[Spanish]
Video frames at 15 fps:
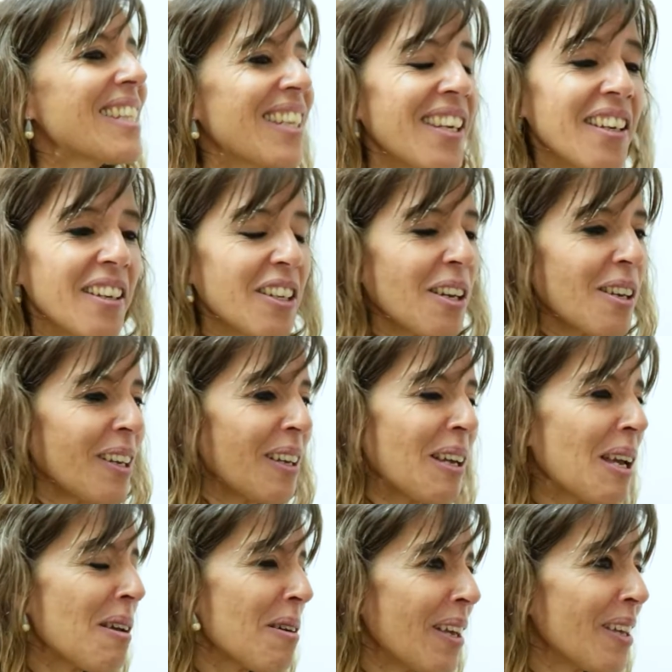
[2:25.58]
Sí,
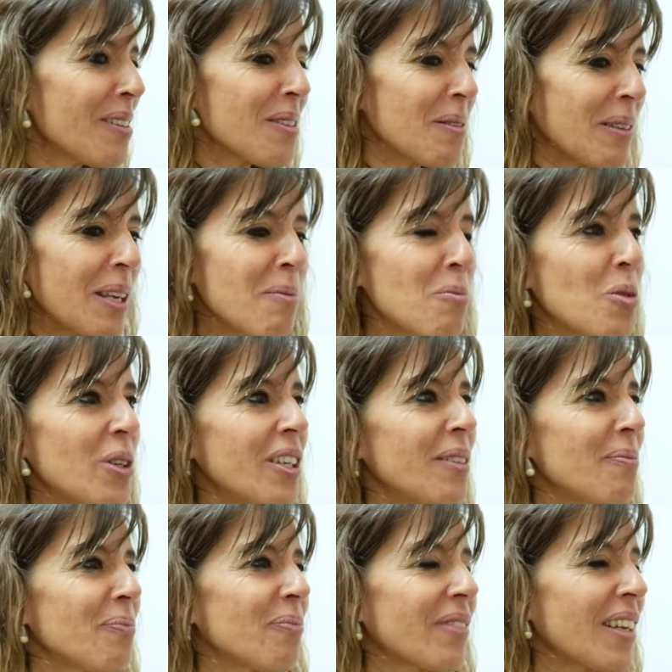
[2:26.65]
eh, es, es,
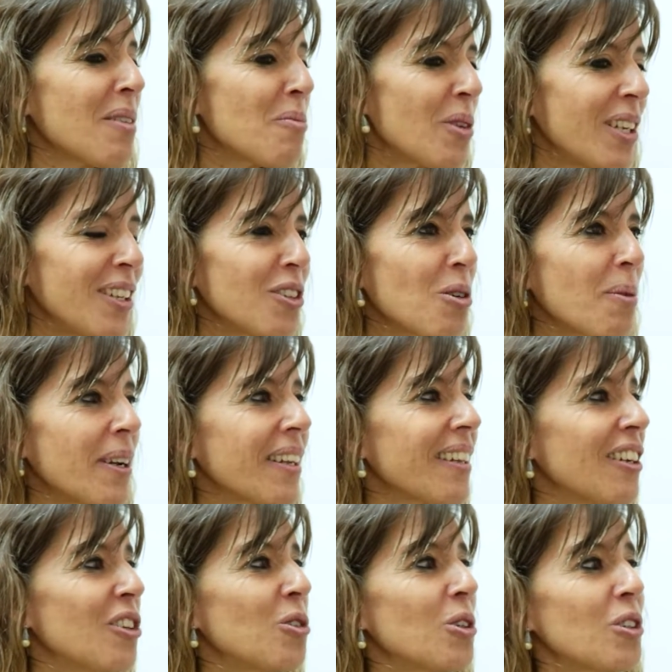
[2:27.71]
muy, es muy lindo
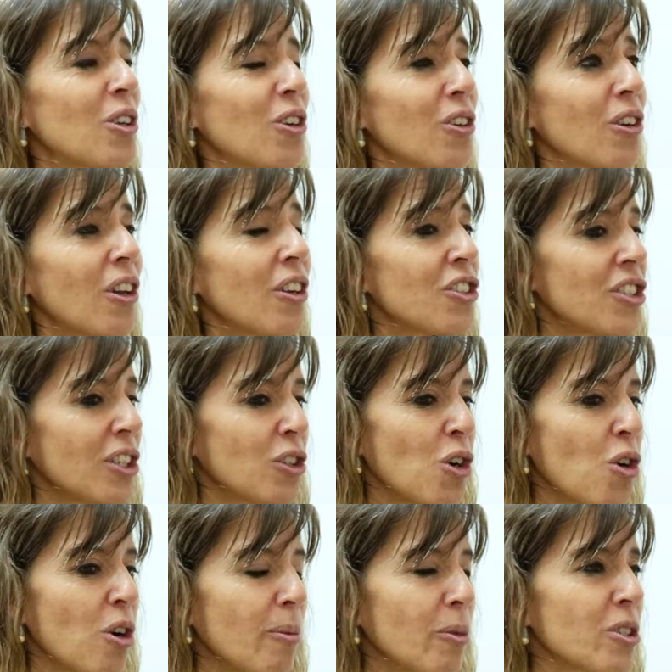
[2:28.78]
ver los,
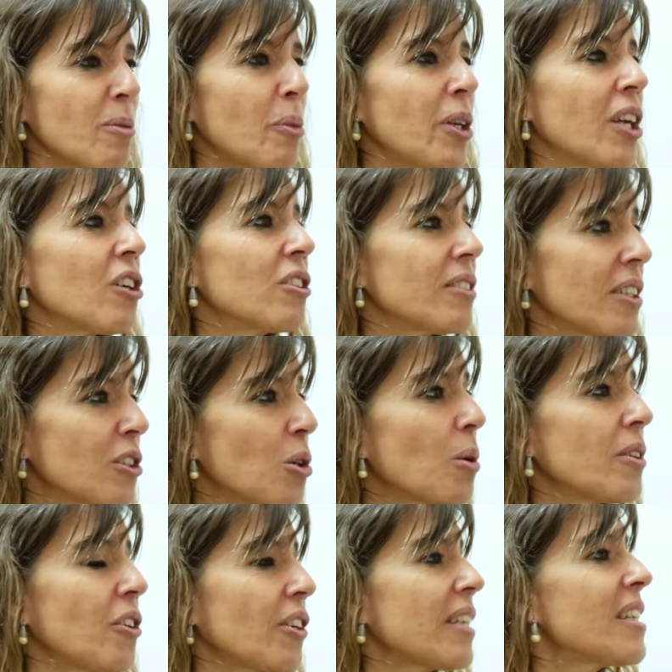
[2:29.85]
chicos cómo se ponen contentos
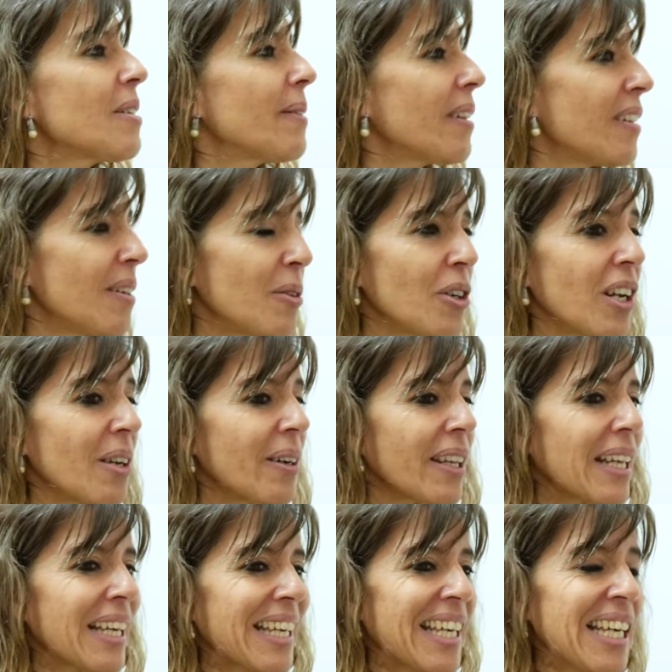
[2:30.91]
cuando reciben libros. La
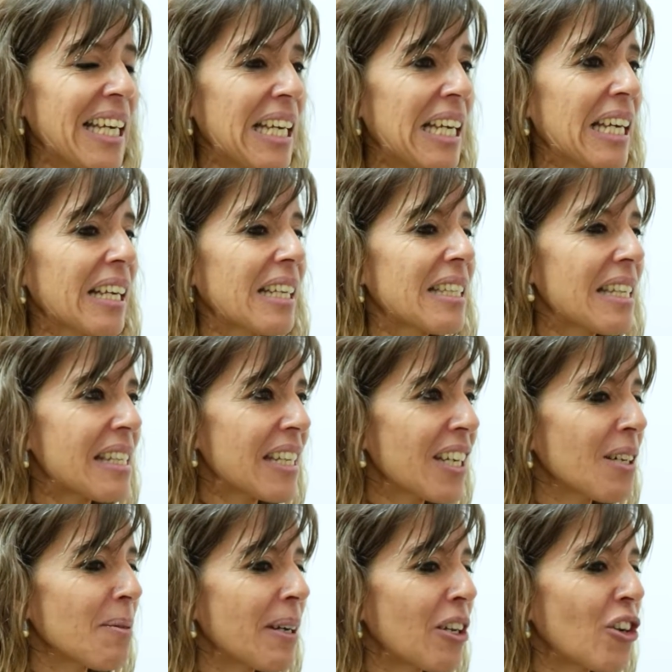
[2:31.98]
verdad que, se
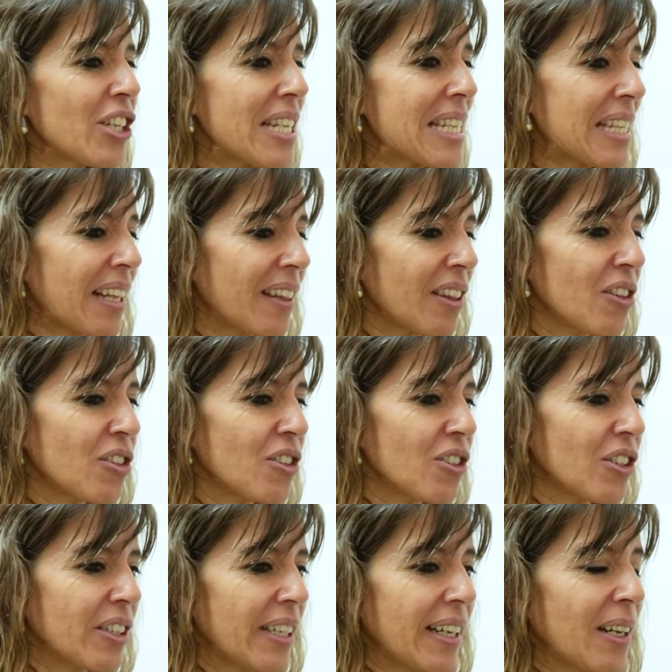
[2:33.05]
siga
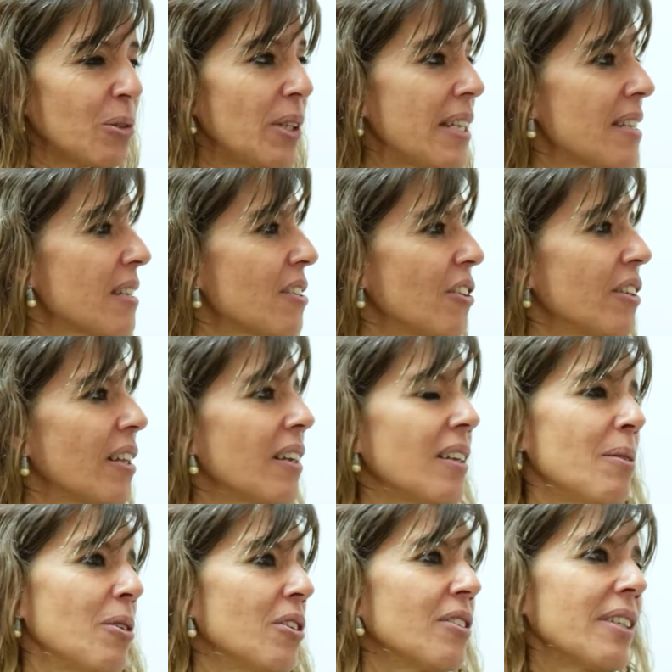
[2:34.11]
valorizando la utilización del
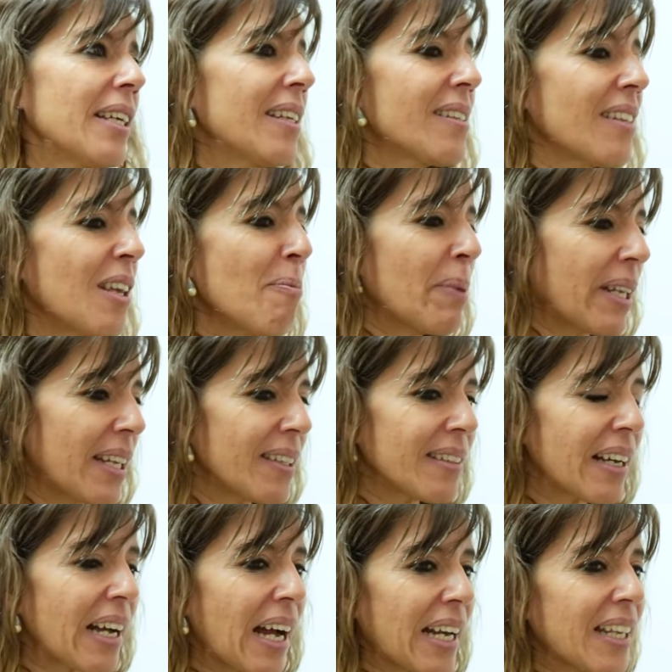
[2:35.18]
libro es, para
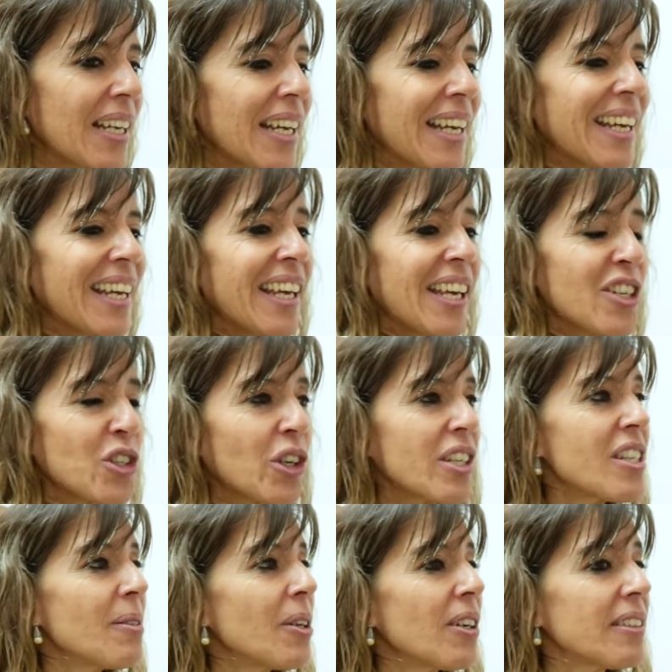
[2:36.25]
destacar. Ellos
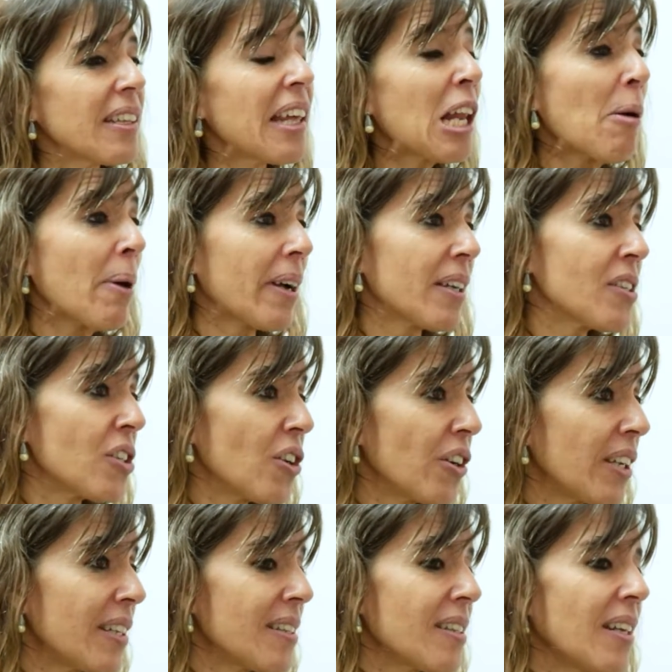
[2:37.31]
recibieron antes de las
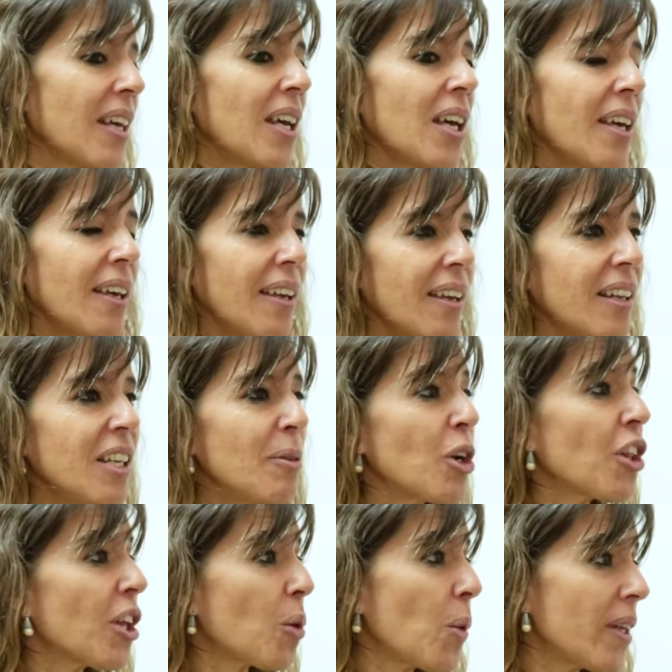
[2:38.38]
vacaciones eh,
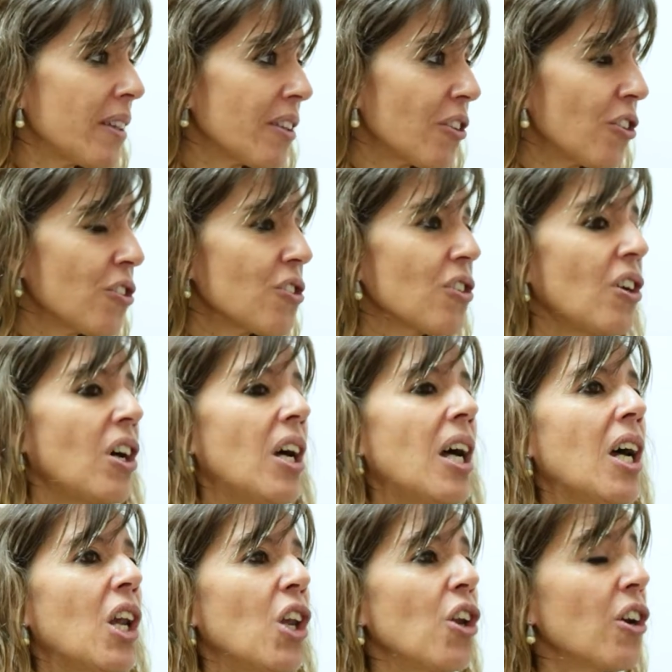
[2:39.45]
libros de cuentos,
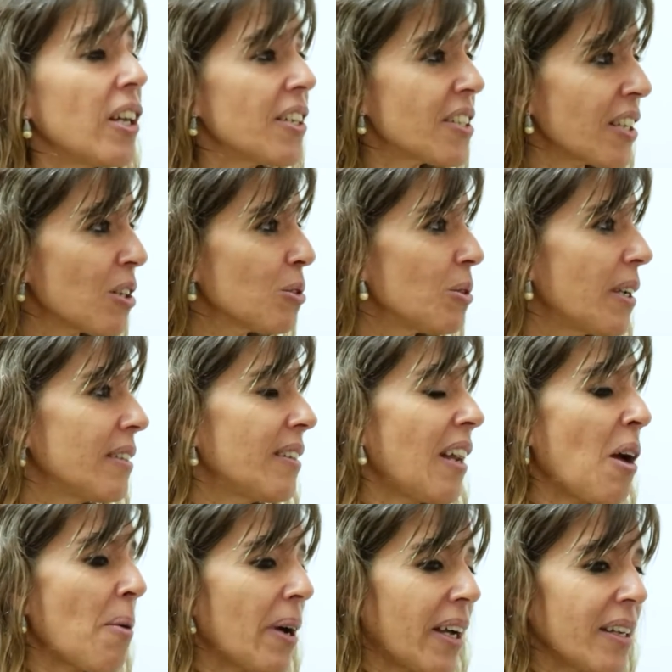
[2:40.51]
los leyeron durante
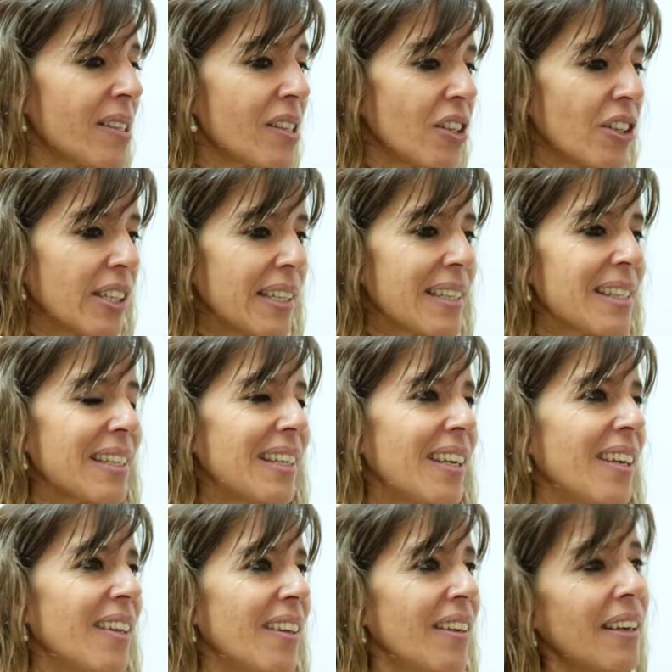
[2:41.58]
las vacaciones
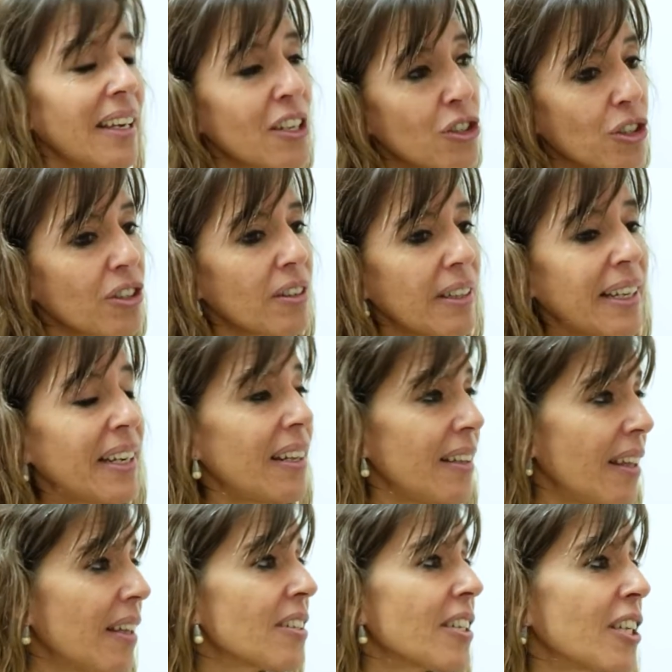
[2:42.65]
y ellos en
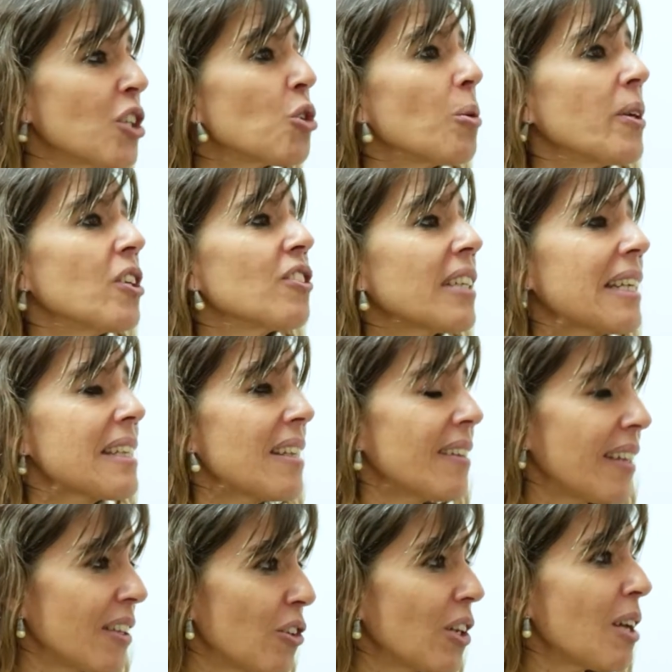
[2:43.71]
el día de ayer estuvieron
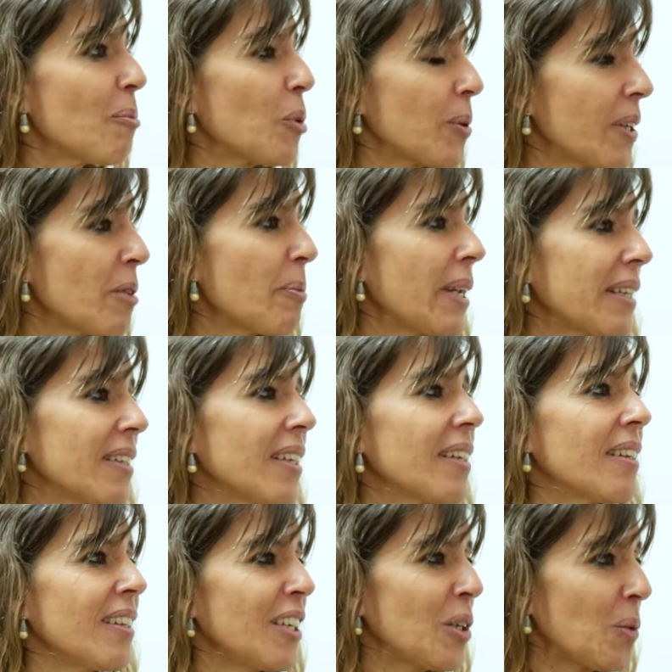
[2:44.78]
transitando la prueba de
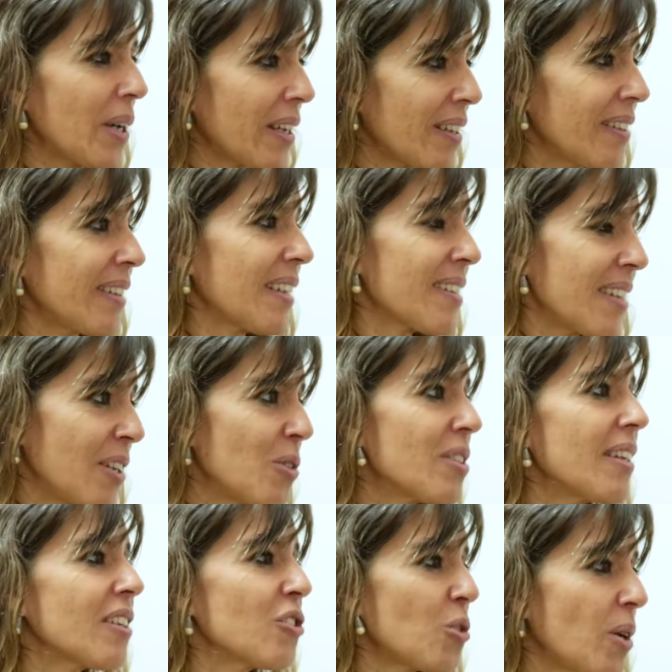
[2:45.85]
prácticas del lenguaje de tercero y
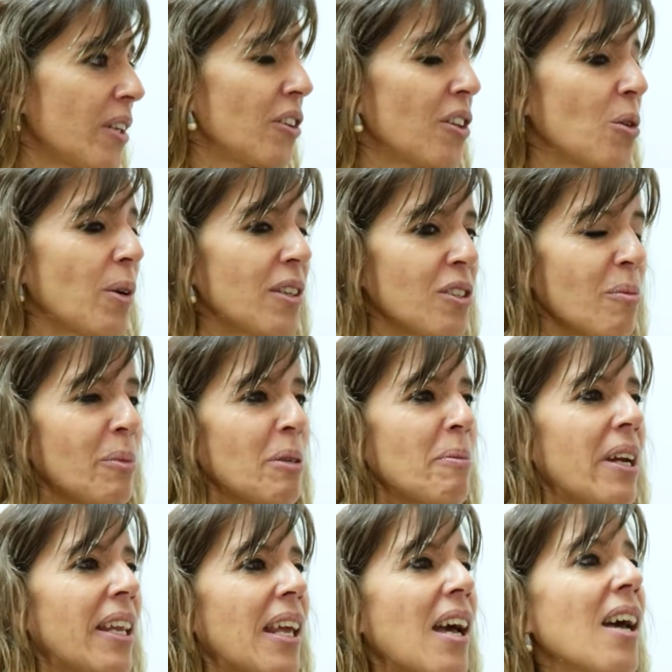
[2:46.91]
sexto año de educación
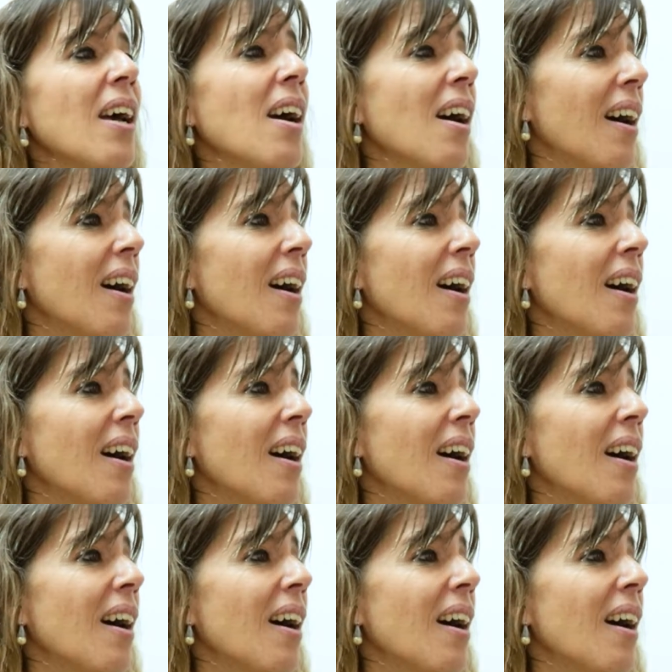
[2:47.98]
primaria.